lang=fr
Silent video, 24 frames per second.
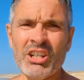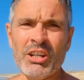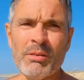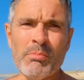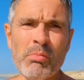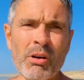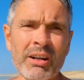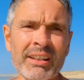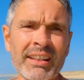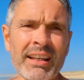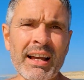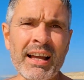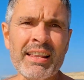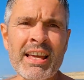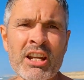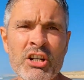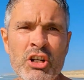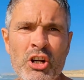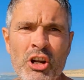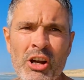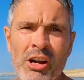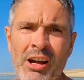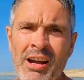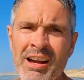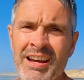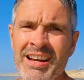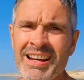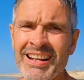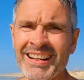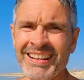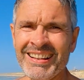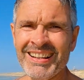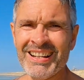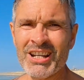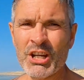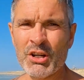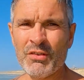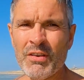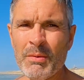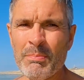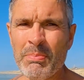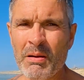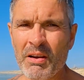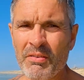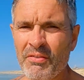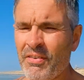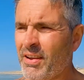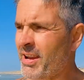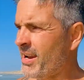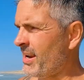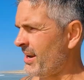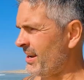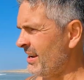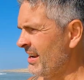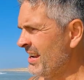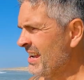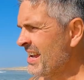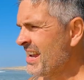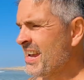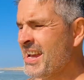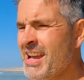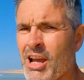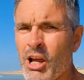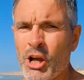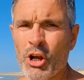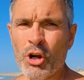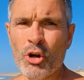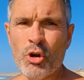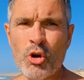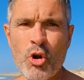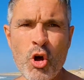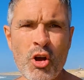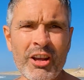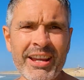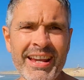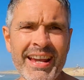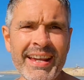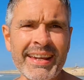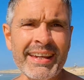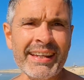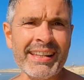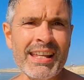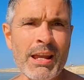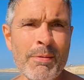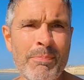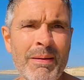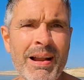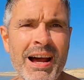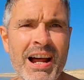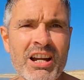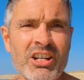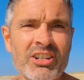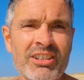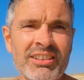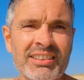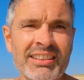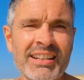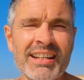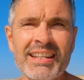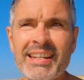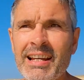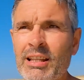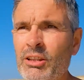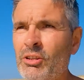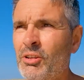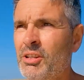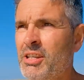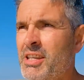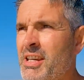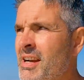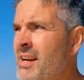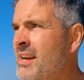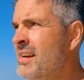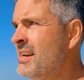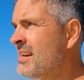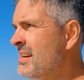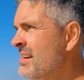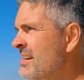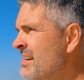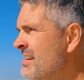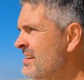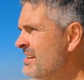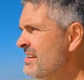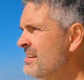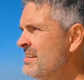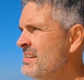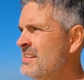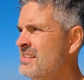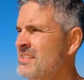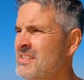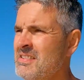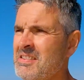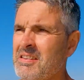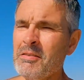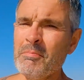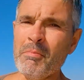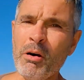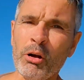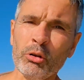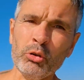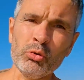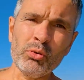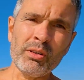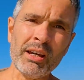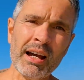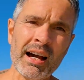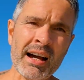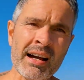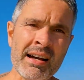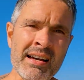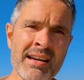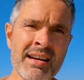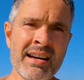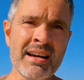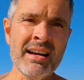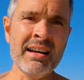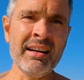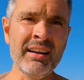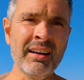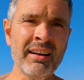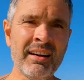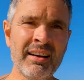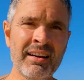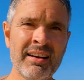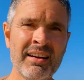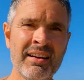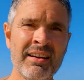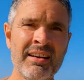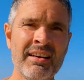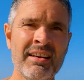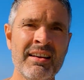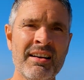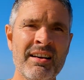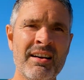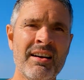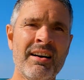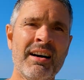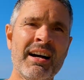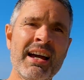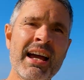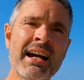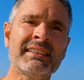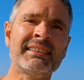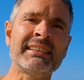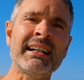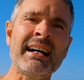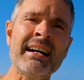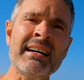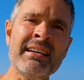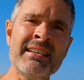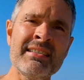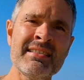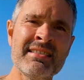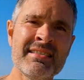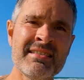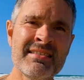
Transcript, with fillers: vais pas être un nageur, je vais pas faire le kéké des plages, c'est le cas de le dire. en tout cas, regarde ça.